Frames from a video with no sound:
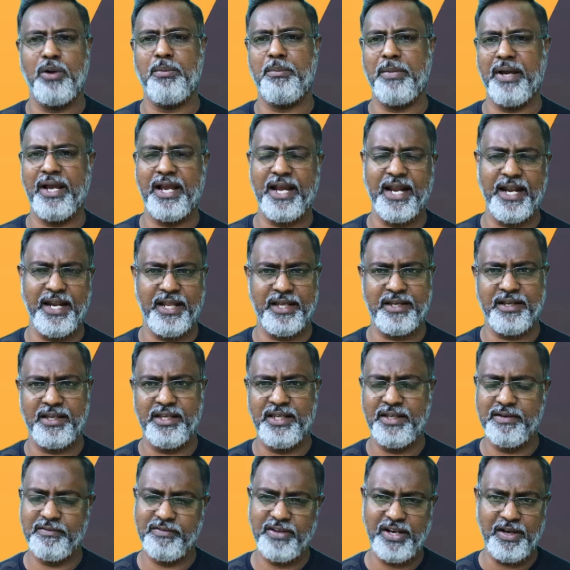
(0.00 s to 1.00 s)
ஒரு மெக்கானிக்
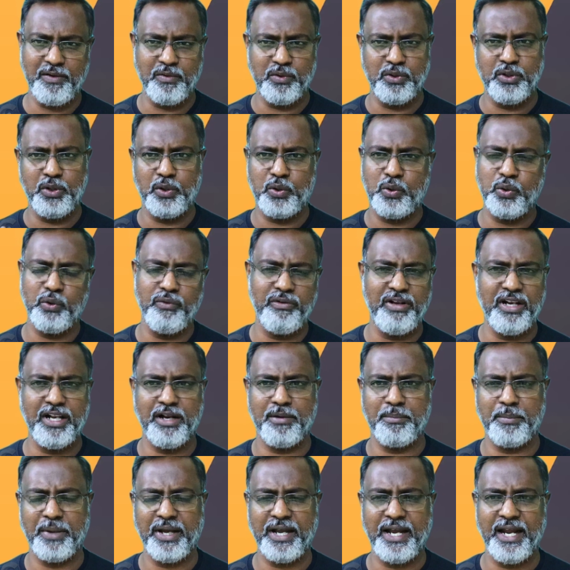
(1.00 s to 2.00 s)
இவரே வந்து டூ
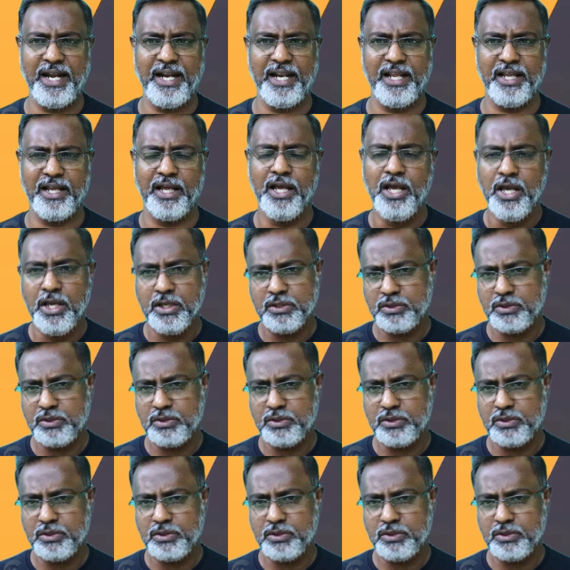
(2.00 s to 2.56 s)
வீலர் மெக்கானிக்